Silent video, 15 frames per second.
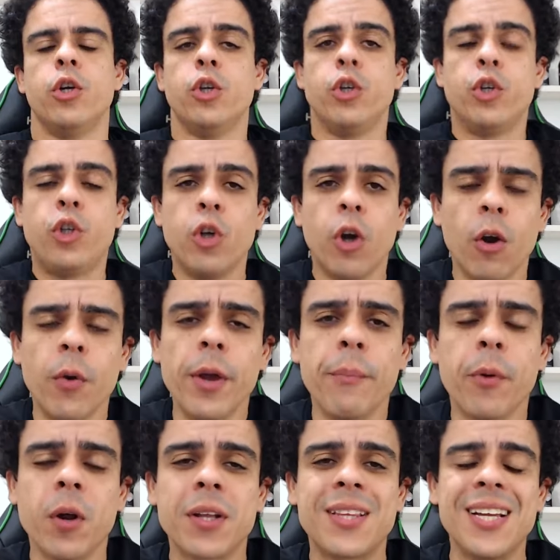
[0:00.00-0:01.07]
Jogo
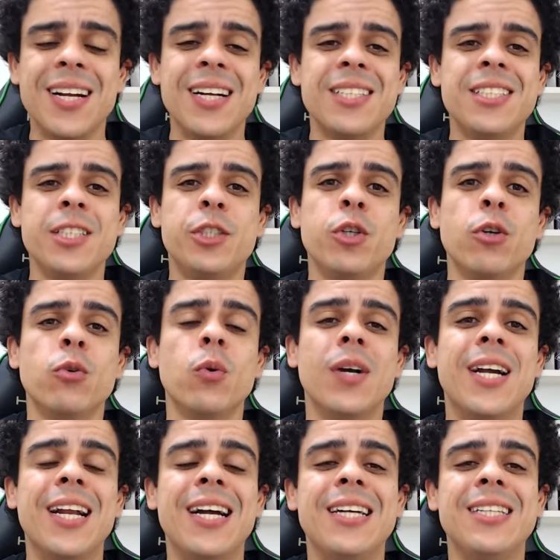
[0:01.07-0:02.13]
importante, jogo
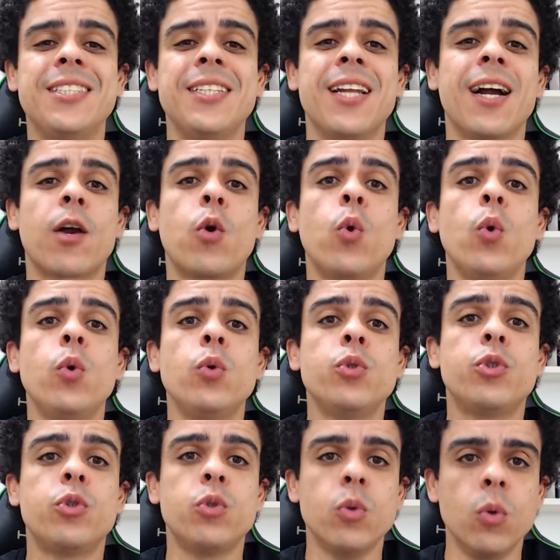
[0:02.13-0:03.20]
grande na
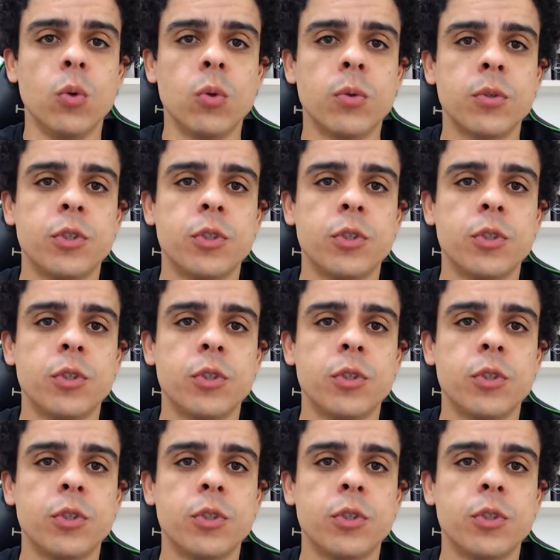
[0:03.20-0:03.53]
Curuzu.